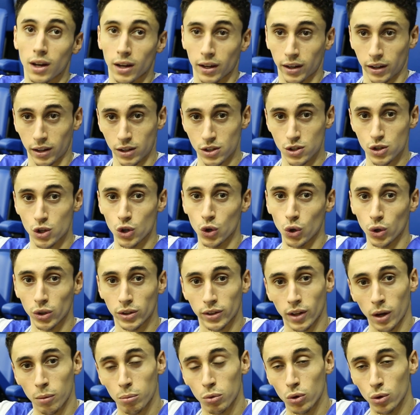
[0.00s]
rester au
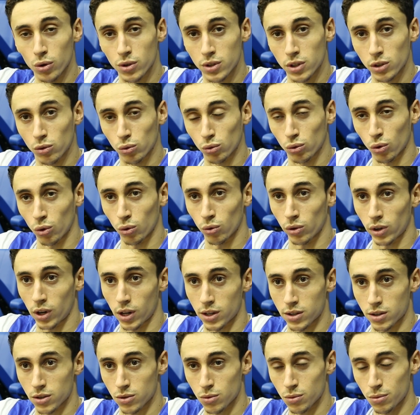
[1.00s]
tableau aussi tout au long de
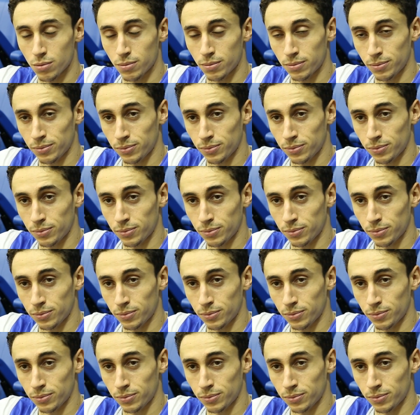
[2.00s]
la saison.